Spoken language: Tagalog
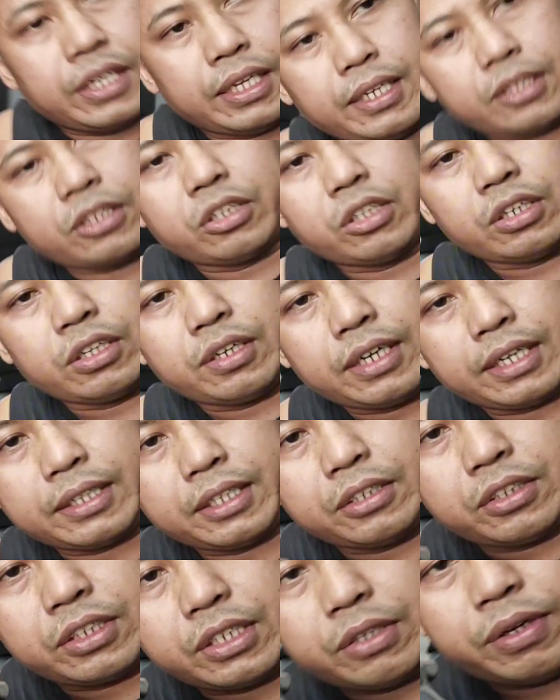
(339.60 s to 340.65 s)
yan ito, oh,
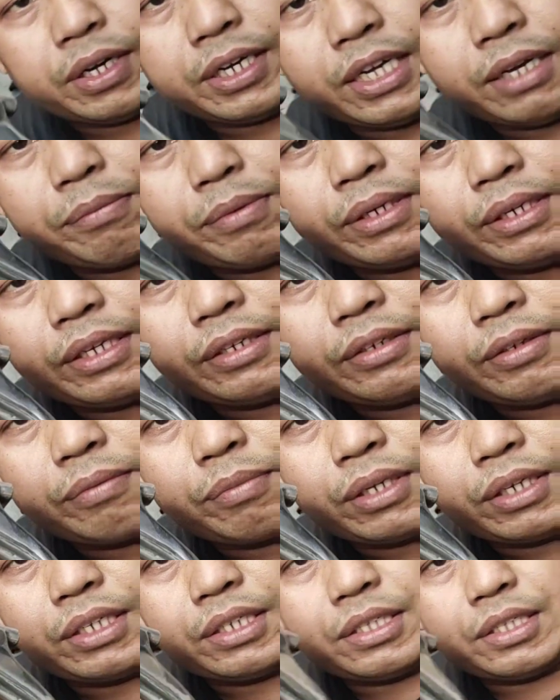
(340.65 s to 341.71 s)
ito yung gawa namin eh, no? Oh,
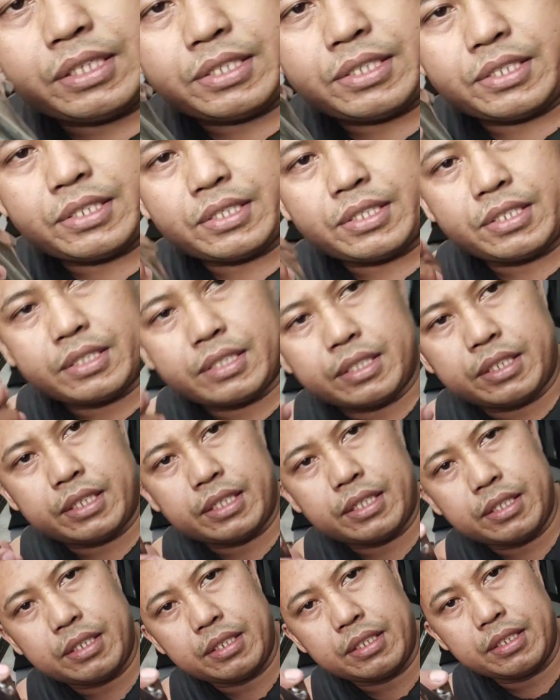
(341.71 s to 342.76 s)
makinis.
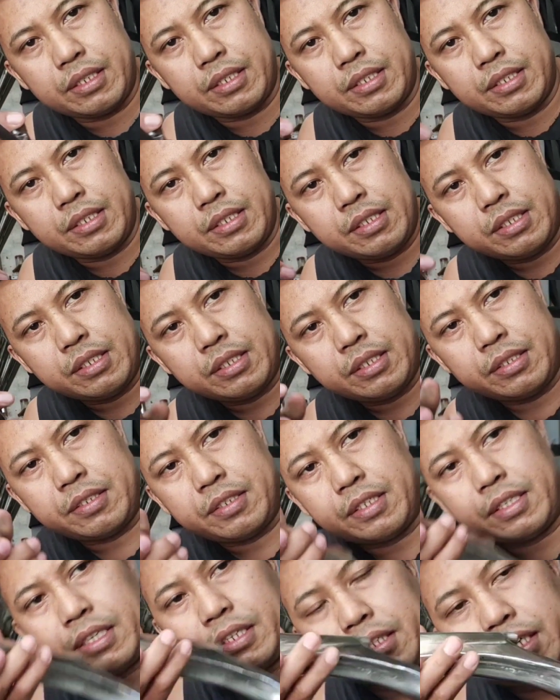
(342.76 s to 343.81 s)

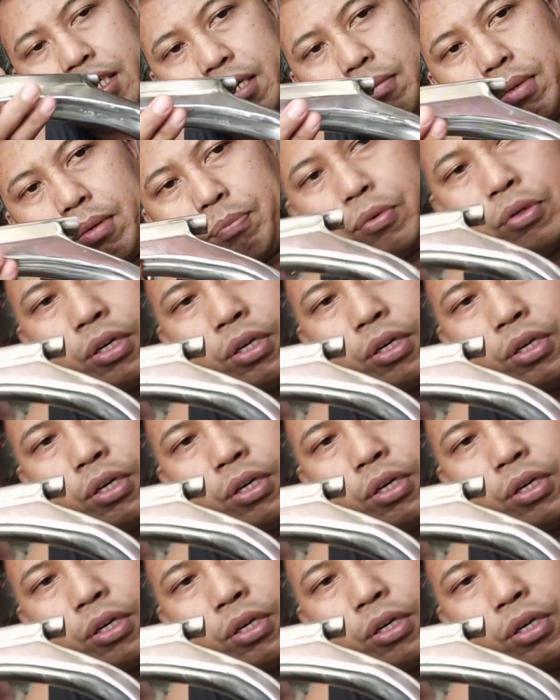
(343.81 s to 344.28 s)
Uh, 3mm